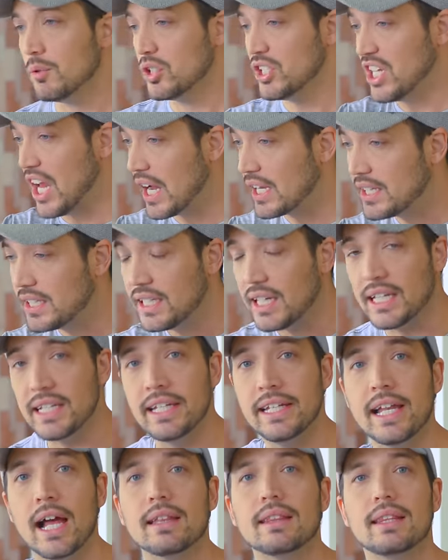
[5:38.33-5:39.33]
もう借
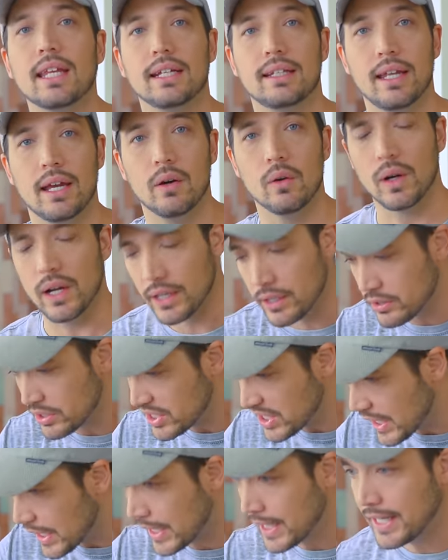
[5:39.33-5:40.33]
金になっていて、お金の
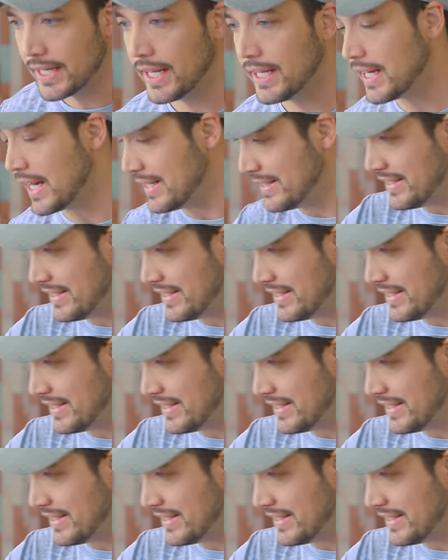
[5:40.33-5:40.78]
支払いができな